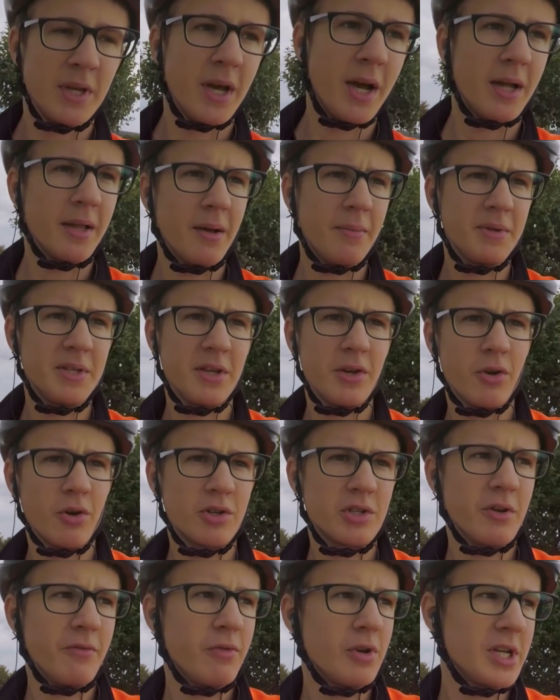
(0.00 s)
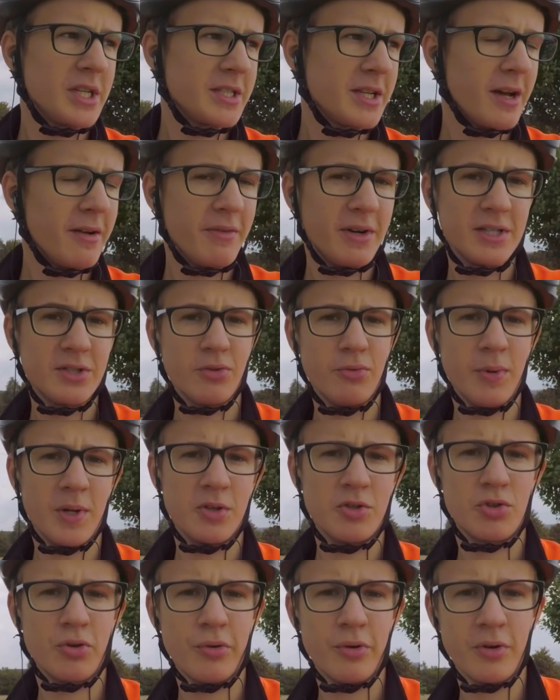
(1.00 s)
da habe ich in Deutschland wirklich teilweise über eine
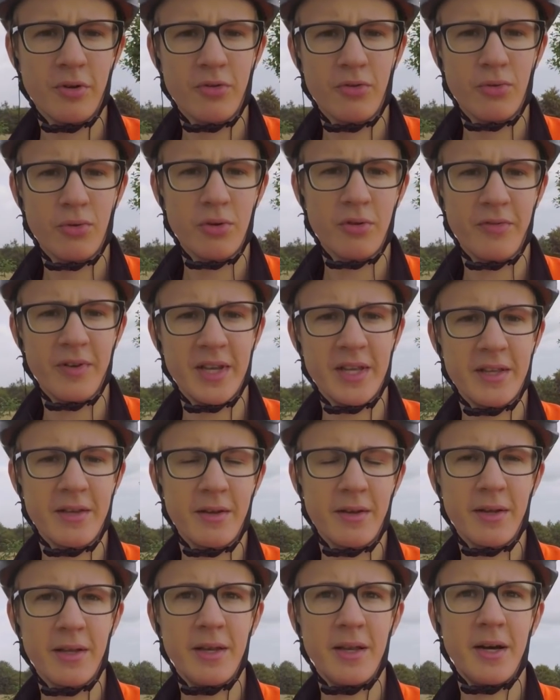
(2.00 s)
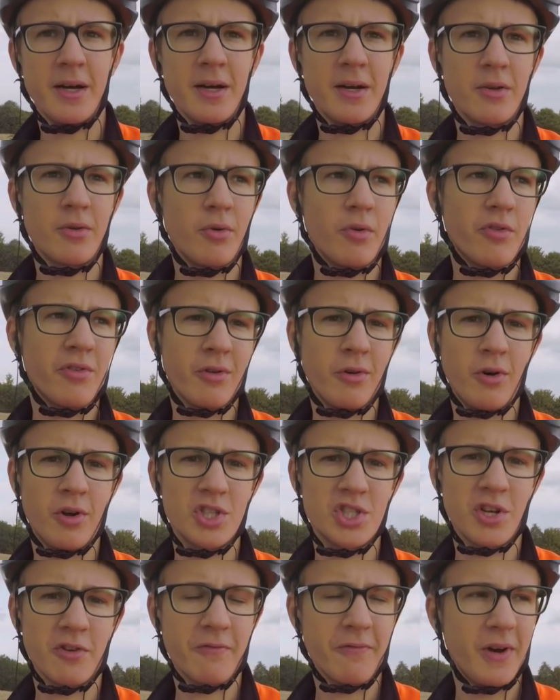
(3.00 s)
Stunde gesucht, wenn ich in einer größeren
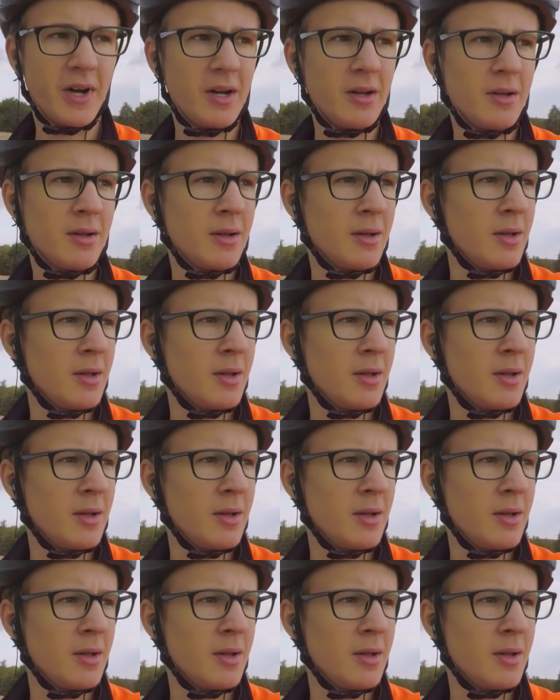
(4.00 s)
Ortschaft war.